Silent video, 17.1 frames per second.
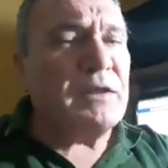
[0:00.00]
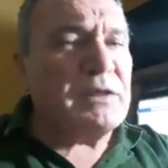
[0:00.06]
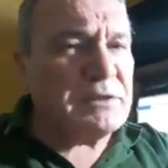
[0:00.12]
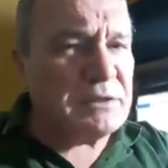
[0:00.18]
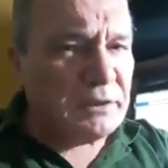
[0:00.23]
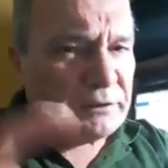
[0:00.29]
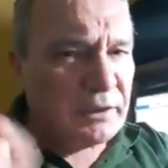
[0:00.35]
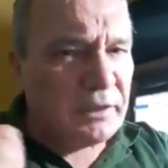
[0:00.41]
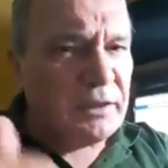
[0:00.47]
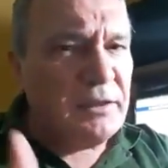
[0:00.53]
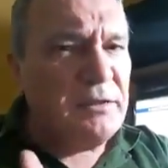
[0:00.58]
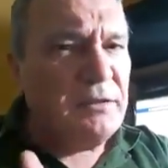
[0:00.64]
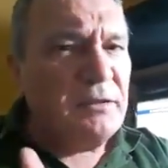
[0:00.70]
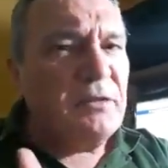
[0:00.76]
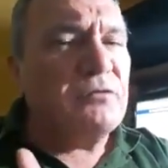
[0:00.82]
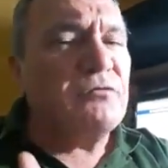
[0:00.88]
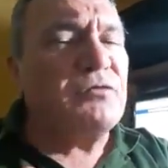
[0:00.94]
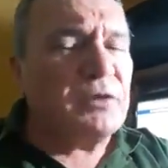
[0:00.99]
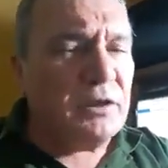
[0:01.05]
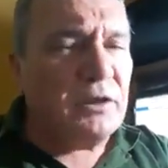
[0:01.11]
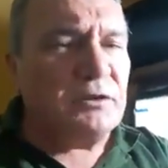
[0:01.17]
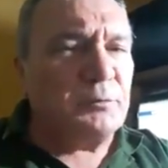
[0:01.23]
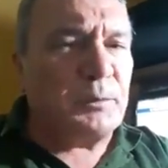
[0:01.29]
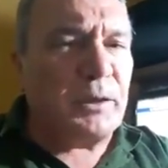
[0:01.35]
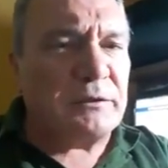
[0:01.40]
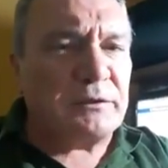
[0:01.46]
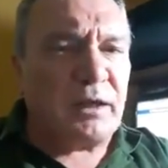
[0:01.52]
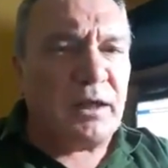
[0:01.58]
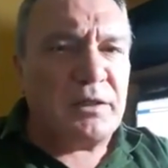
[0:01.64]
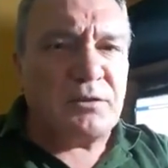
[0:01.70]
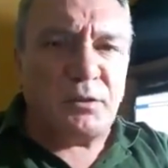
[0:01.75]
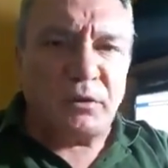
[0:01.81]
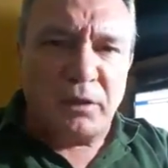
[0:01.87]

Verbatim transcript: E Santarém ficando para trás.